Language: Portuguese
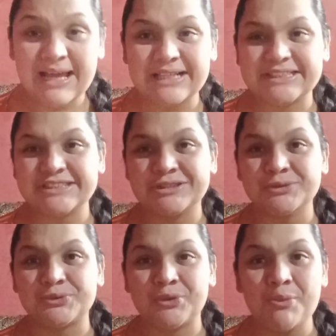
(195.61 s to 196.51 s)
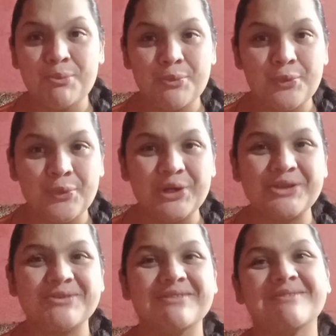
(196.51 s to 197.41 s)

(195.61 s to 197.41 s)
A gente lutou muito,